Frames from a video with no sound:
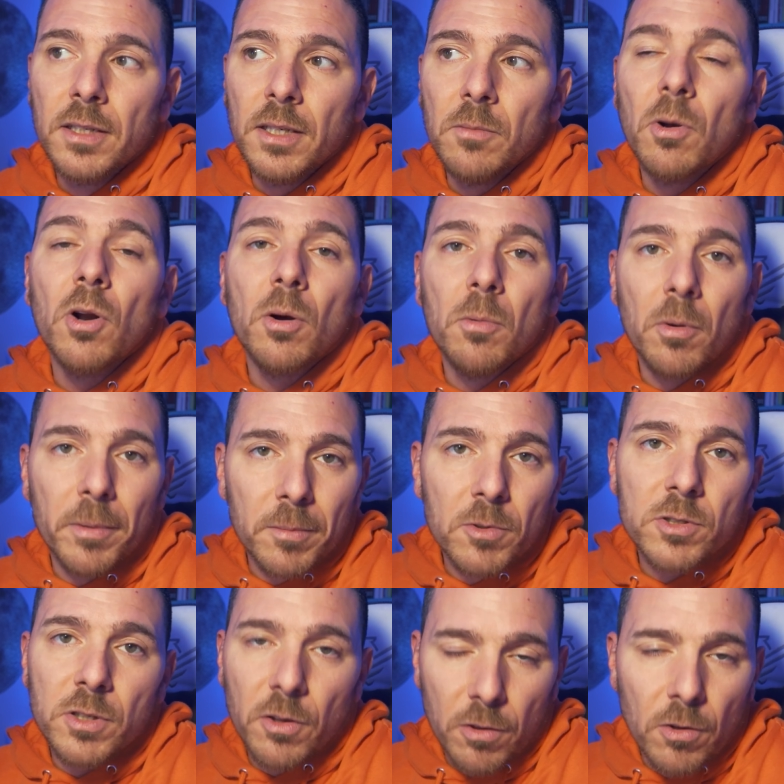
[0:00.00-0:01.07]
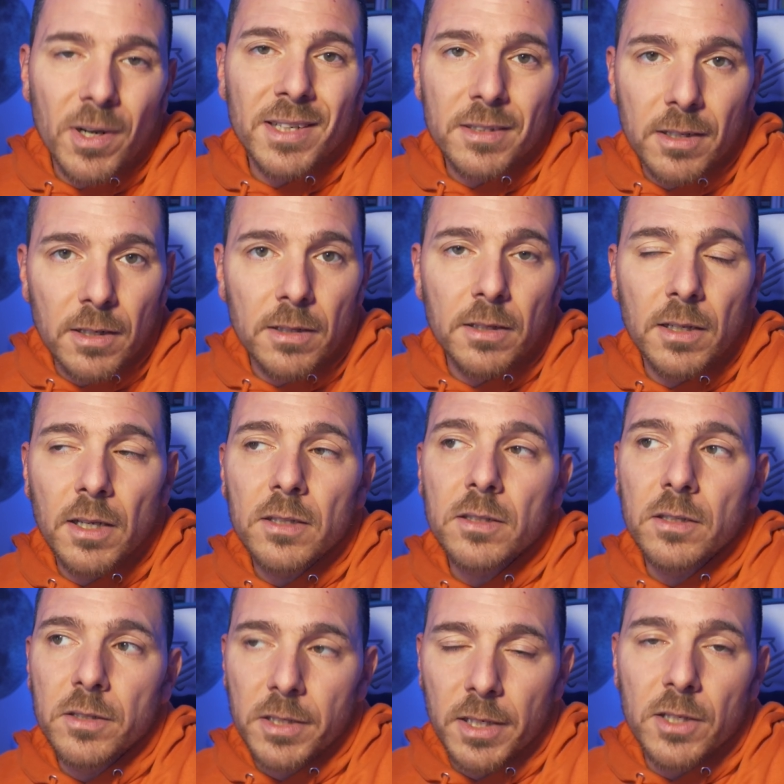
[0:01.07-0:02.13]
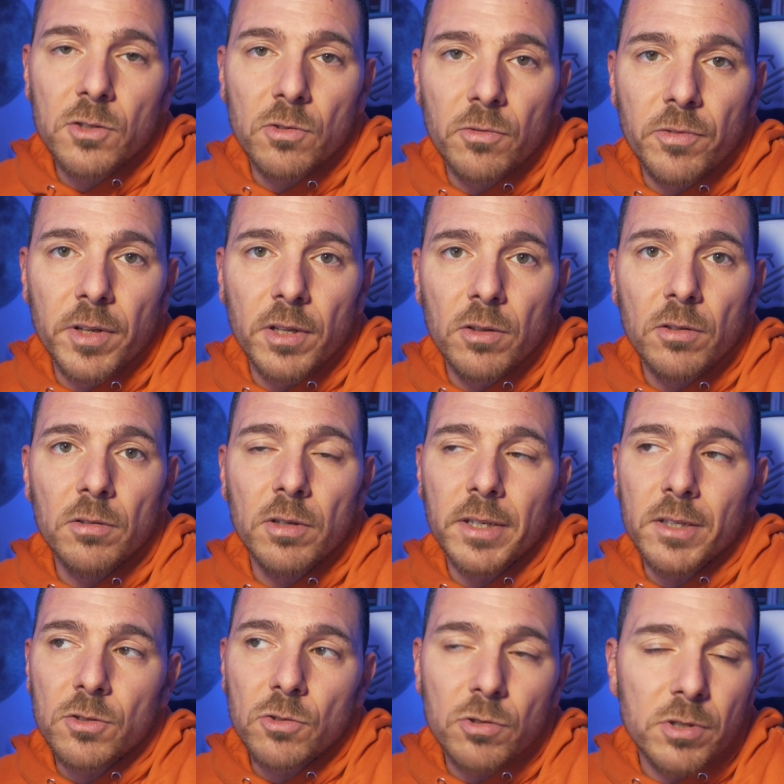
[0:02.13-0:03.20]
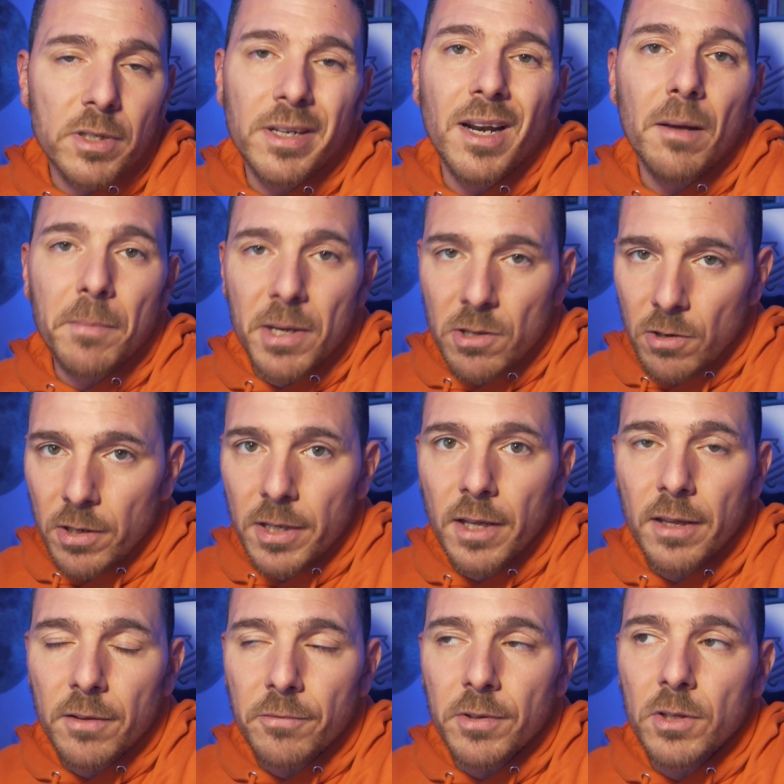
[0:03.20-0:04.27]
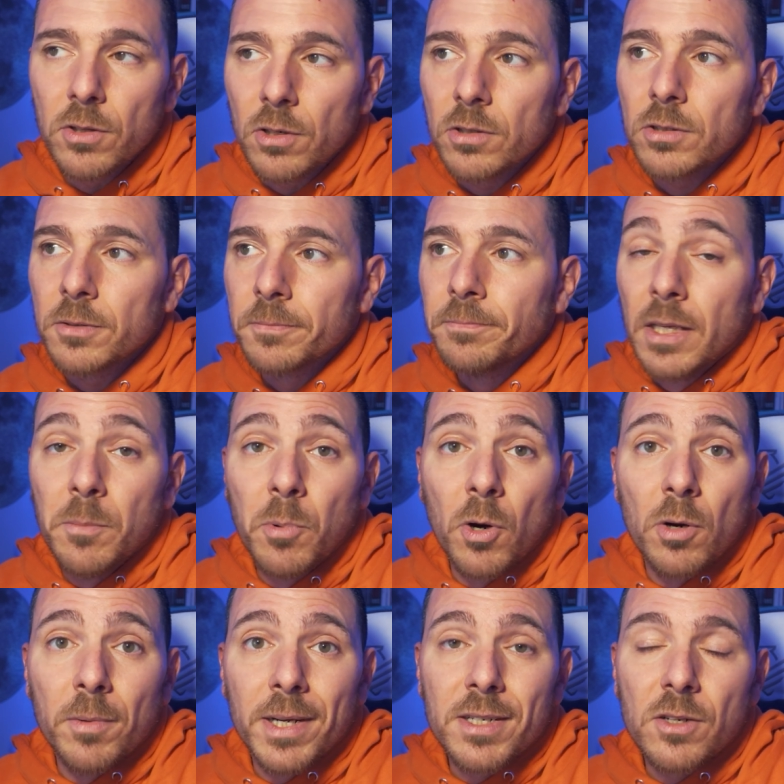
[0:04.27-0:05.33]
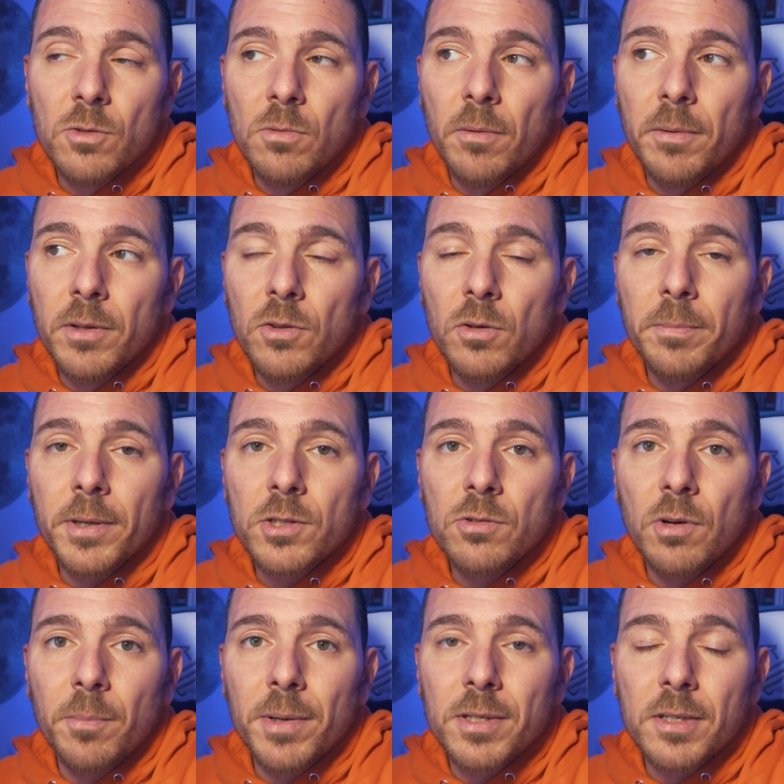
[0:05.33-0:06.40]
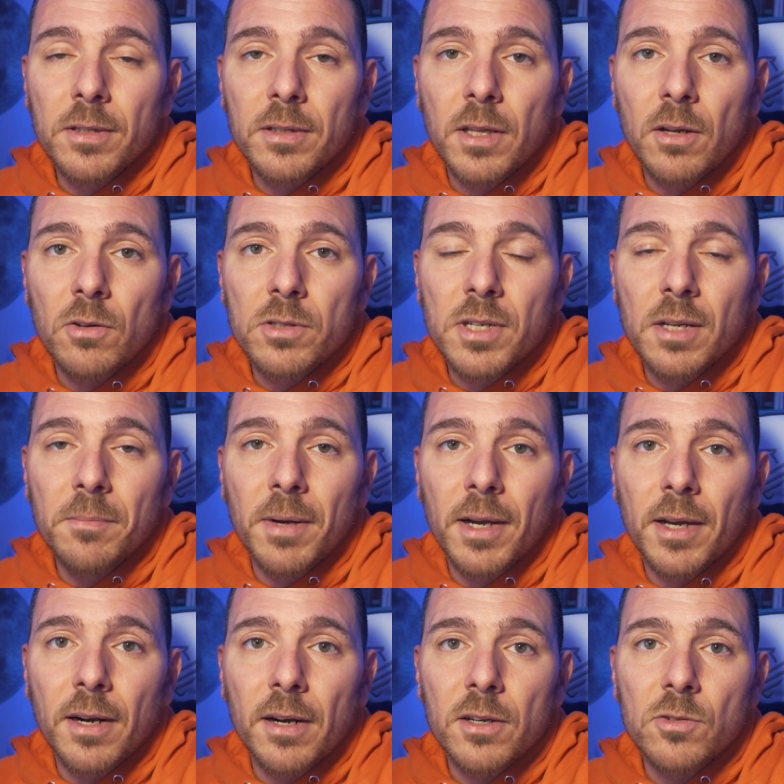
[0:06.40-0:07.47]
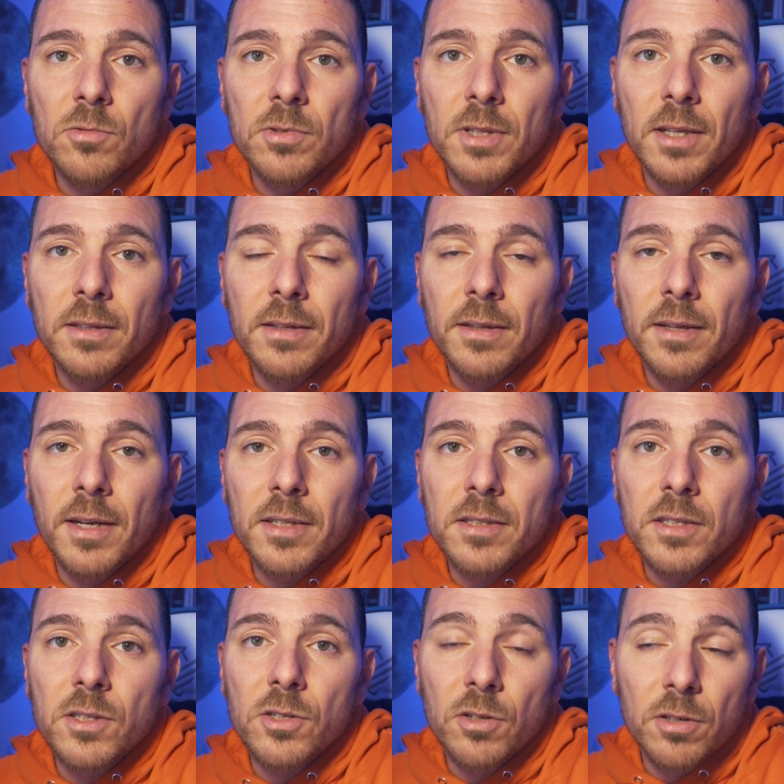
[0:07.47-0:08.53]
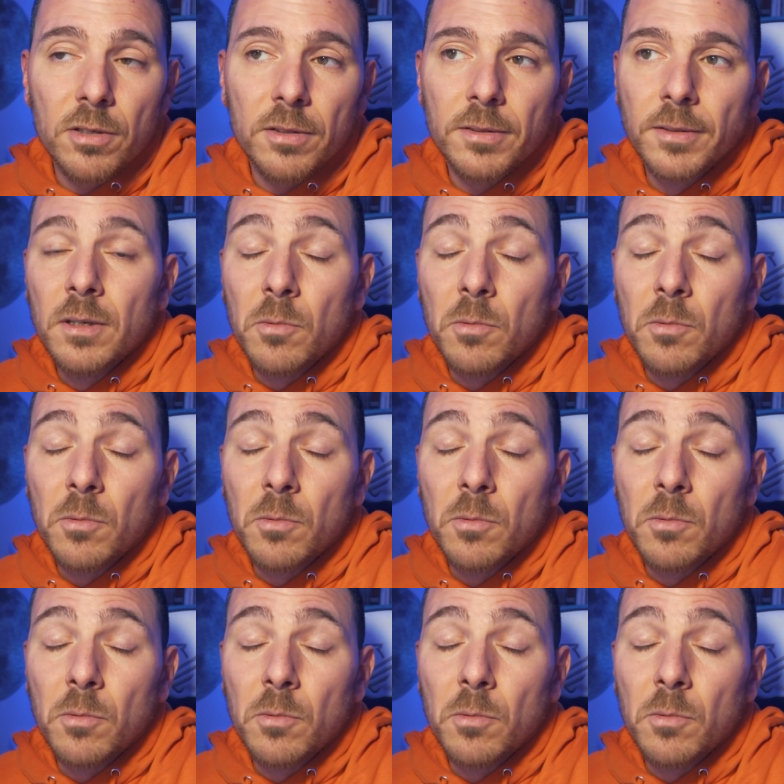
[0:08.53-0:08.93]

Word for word: Y bueno, como vemos, zonas críticas siguen sufriendo estos y la mayoría de filtros. Y poco más, en un momento pasó a presentaros la imagen resultante de la sesión.